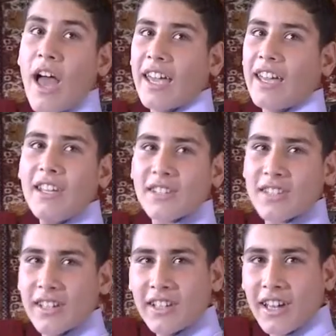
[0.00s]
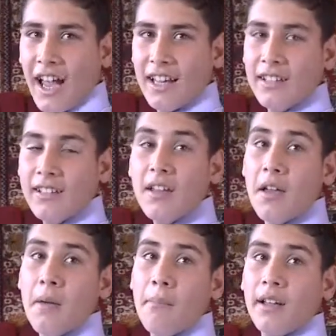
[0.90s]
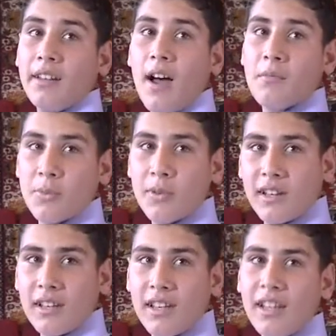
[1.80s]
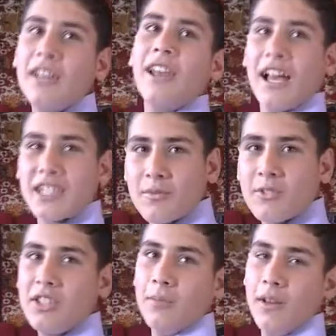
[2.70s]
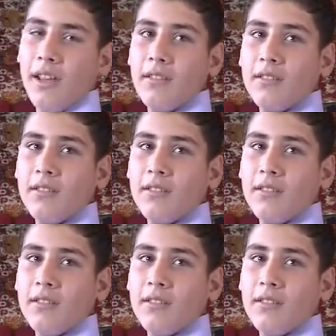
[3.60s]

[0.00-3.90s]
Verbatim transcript: أكيد صديق علي مدام جبت لي لازم تجيب لي